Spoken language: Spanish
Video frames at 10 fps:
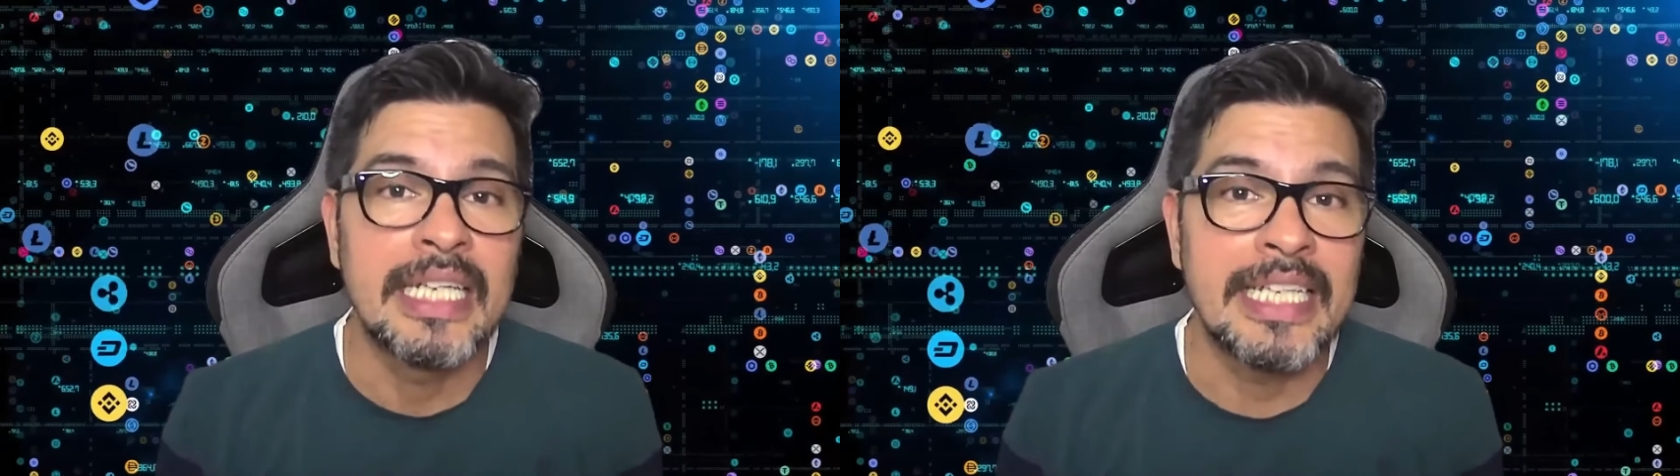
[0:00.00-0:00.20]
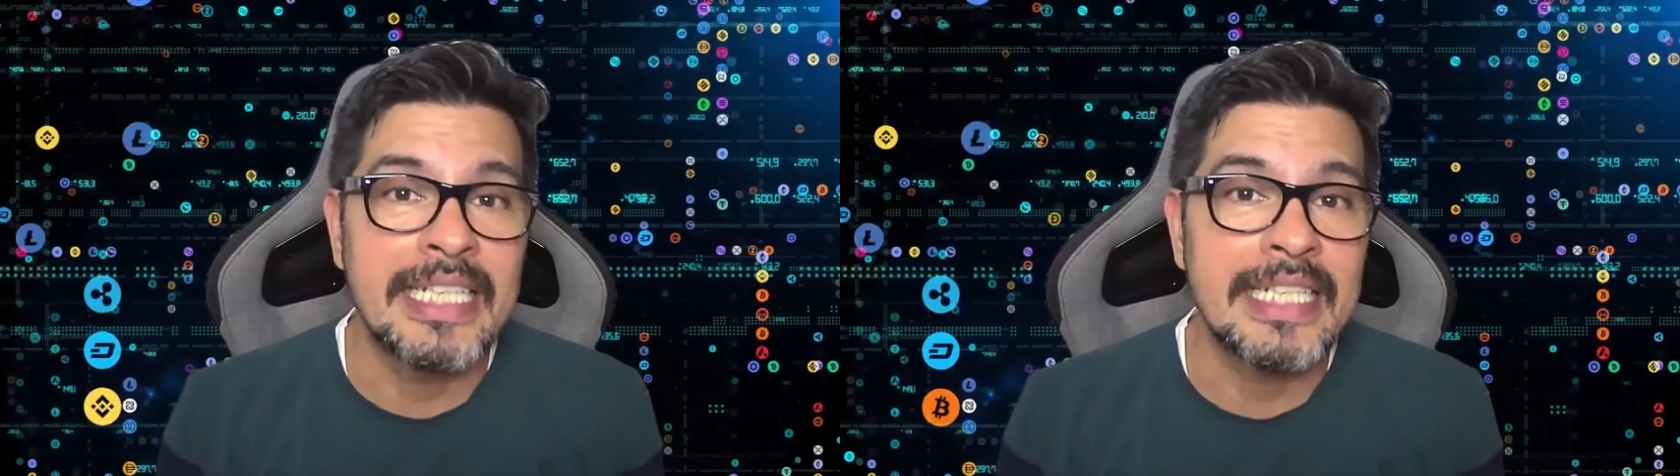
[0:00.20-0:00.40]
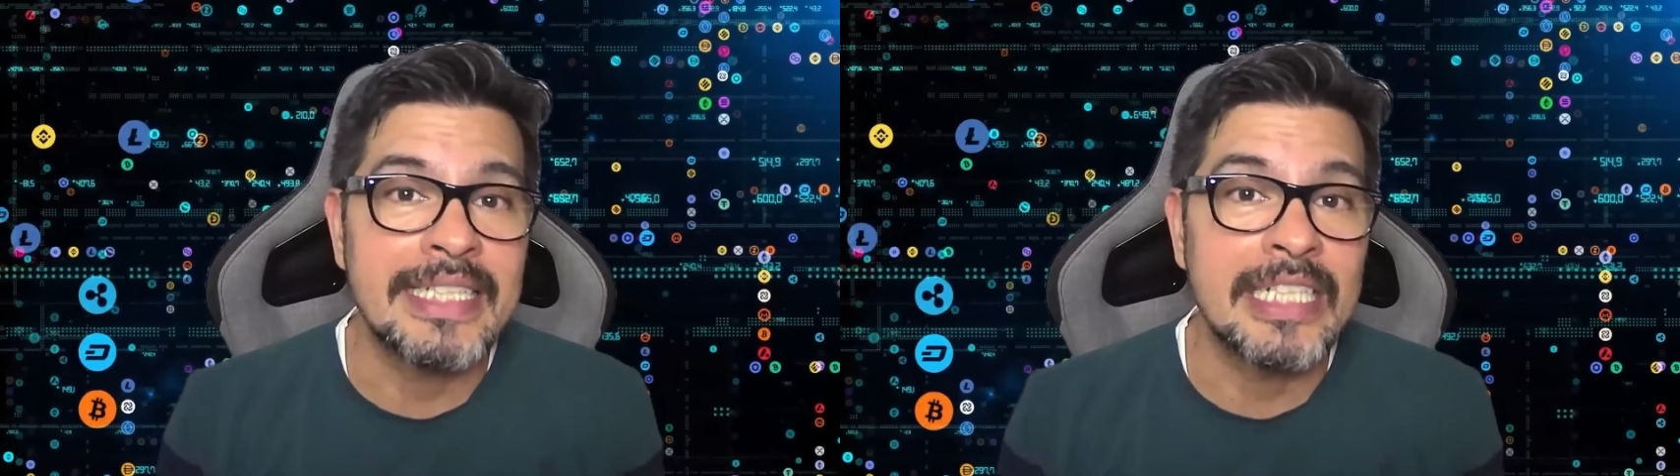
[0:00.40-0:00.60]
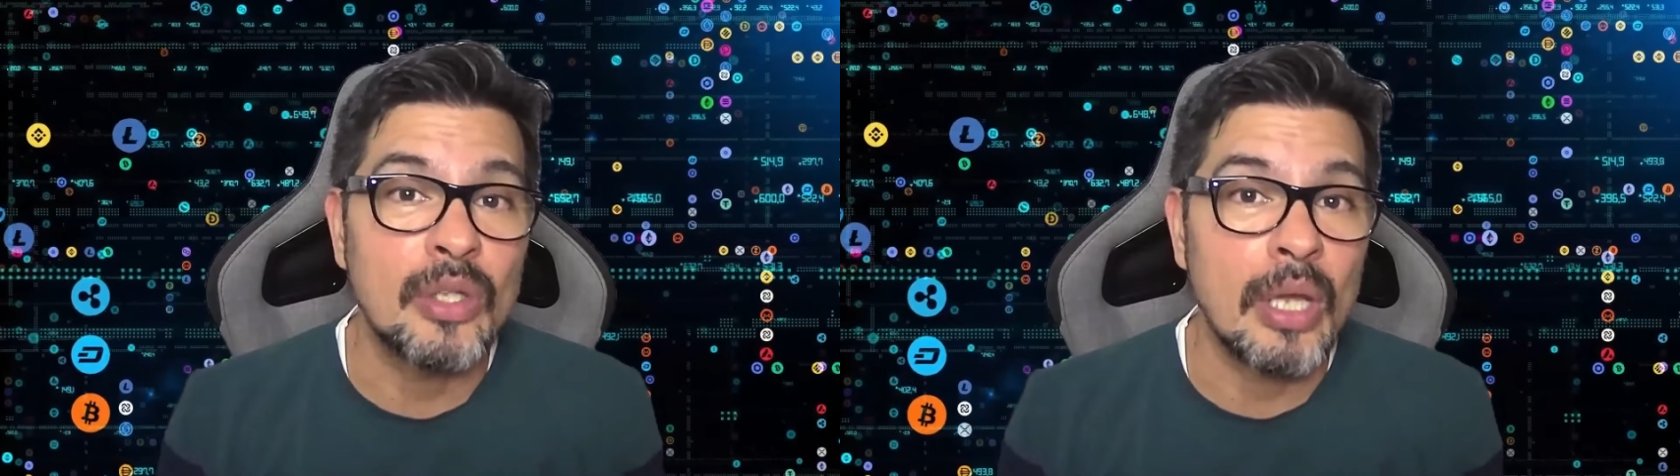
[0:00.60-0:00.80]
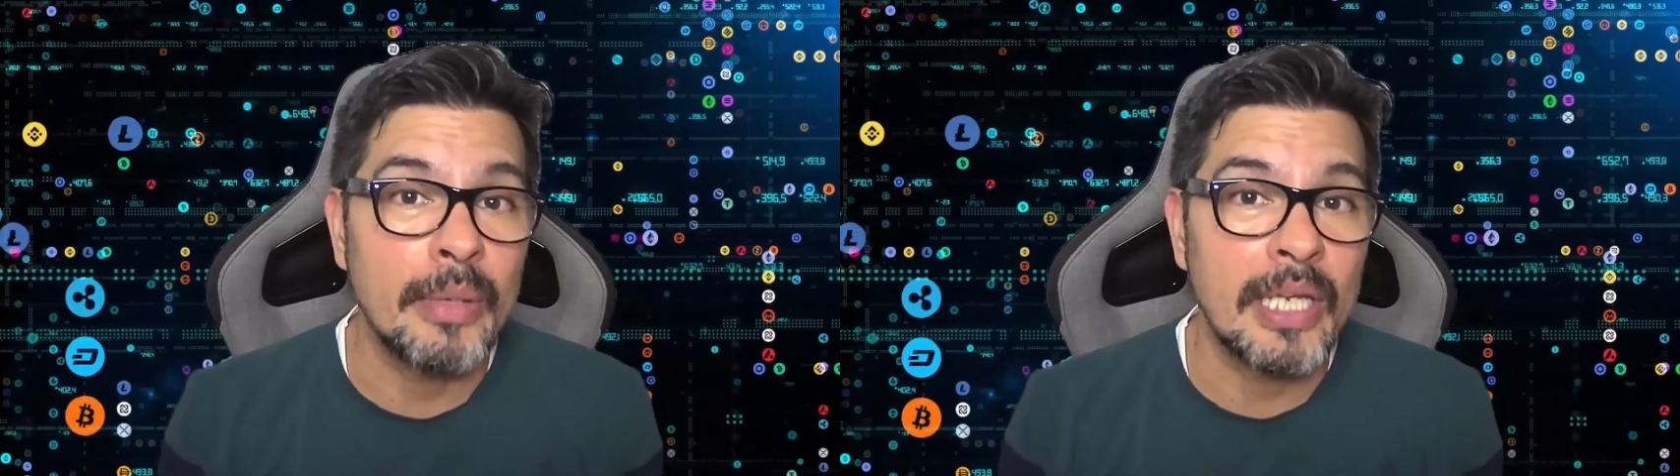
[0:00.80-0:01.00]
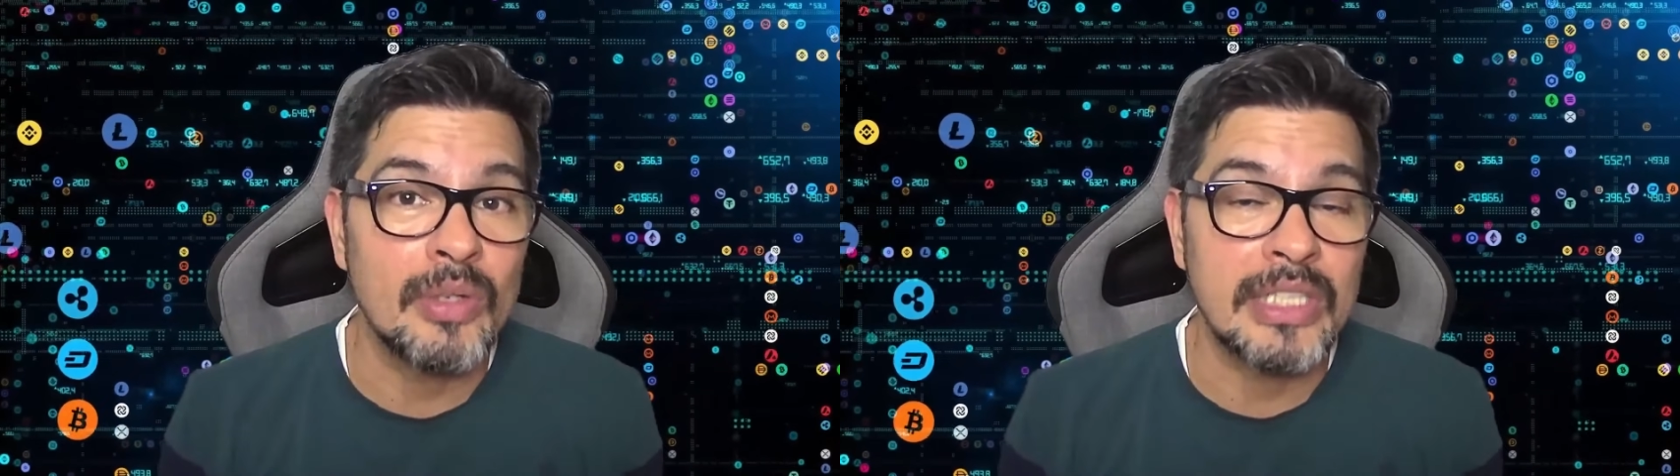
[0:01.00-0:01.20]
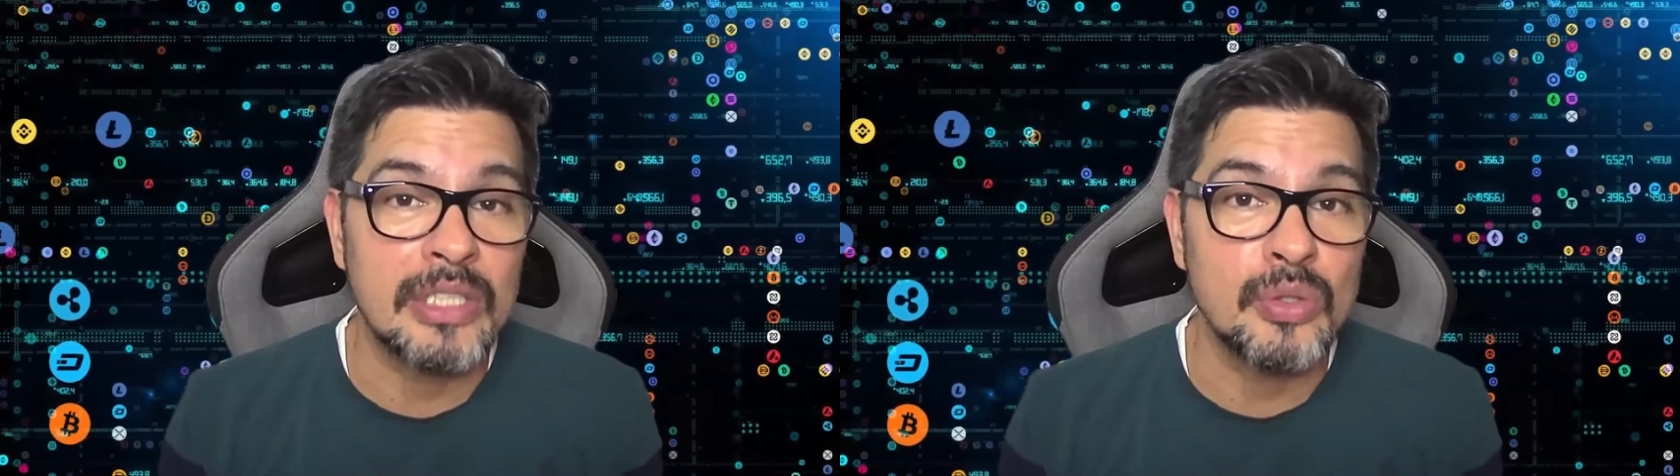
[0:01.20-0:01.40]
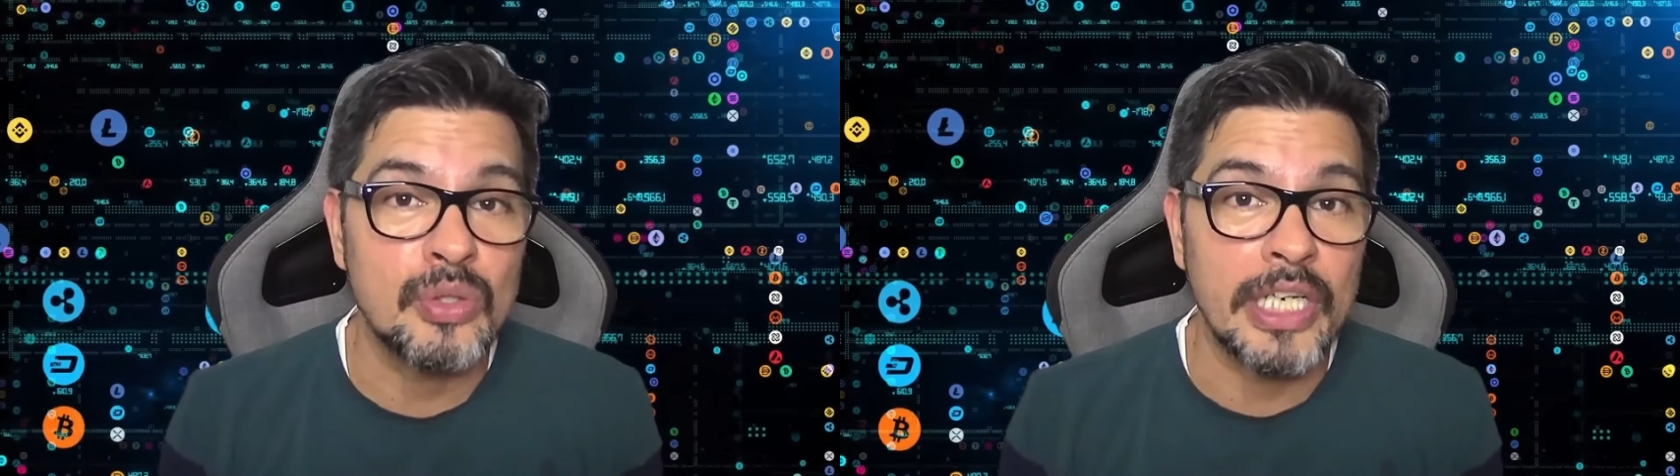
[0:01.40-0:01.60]
Y si todavía no
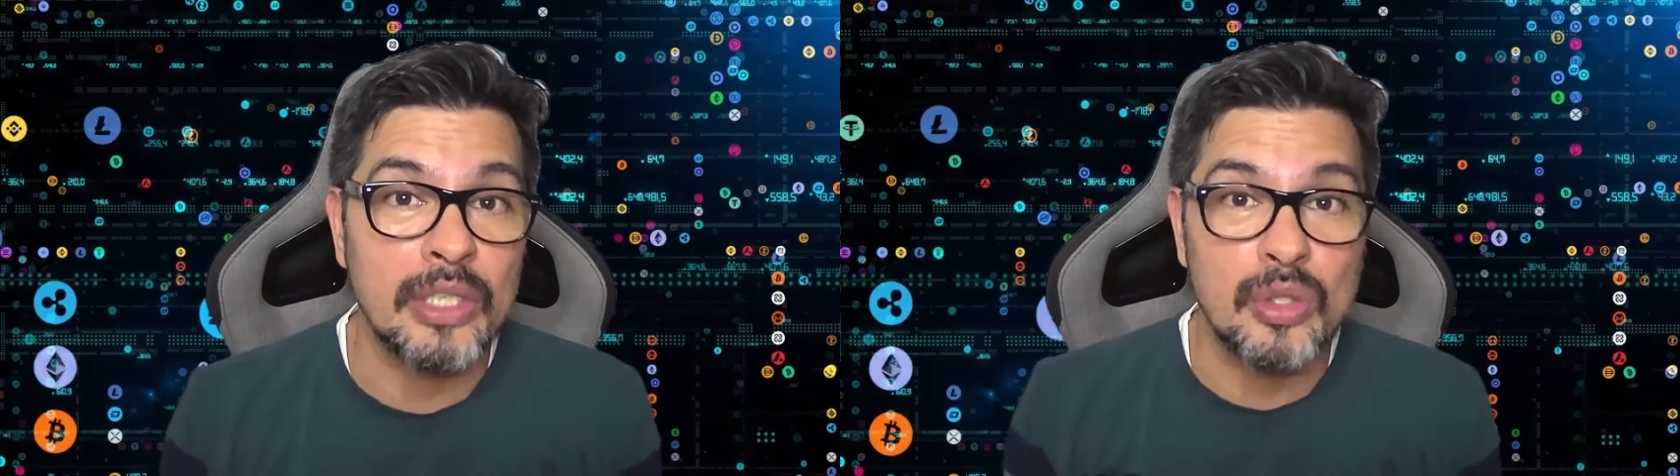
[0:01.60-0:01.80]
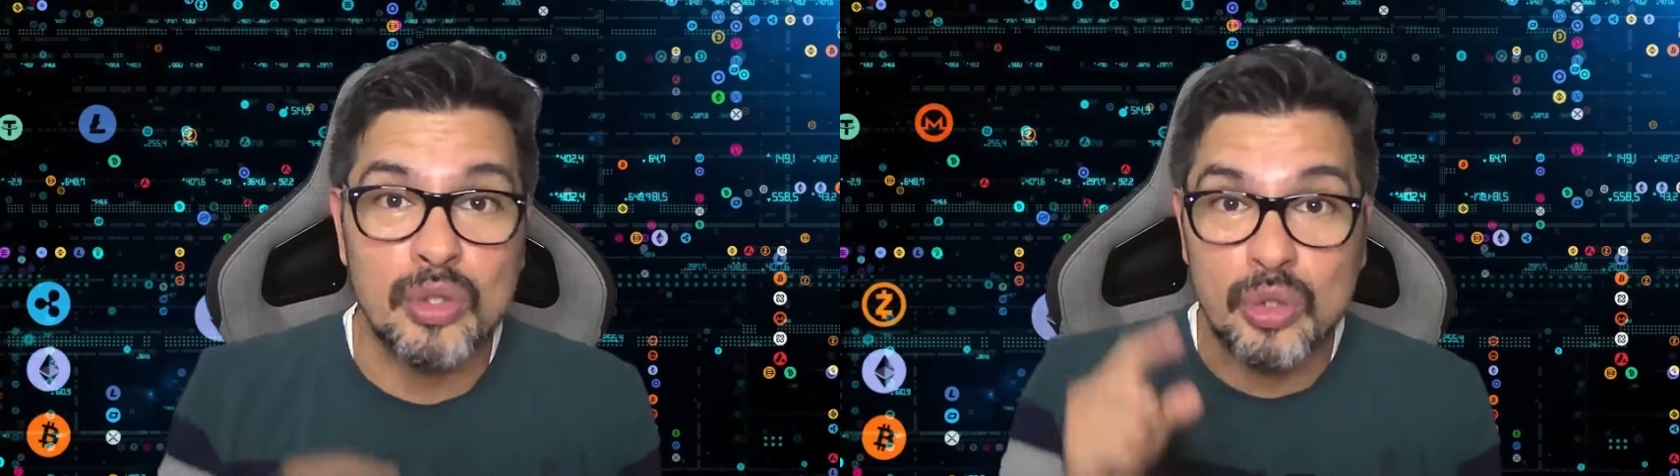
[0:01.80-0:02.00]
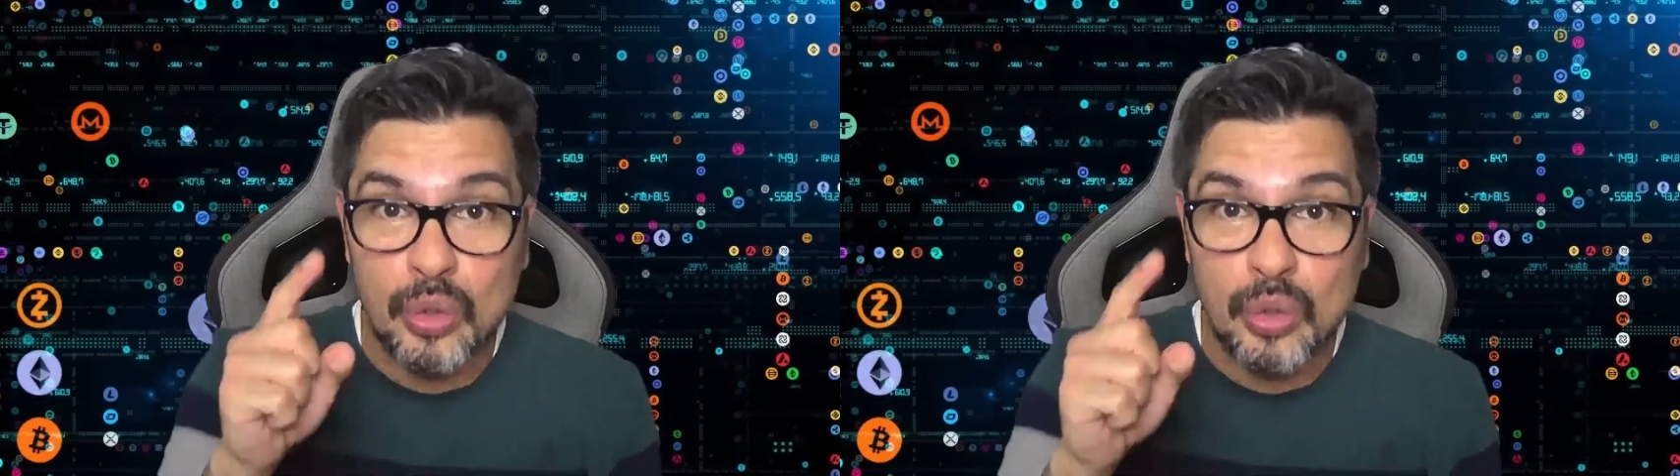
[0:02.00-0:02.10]
están suscritos,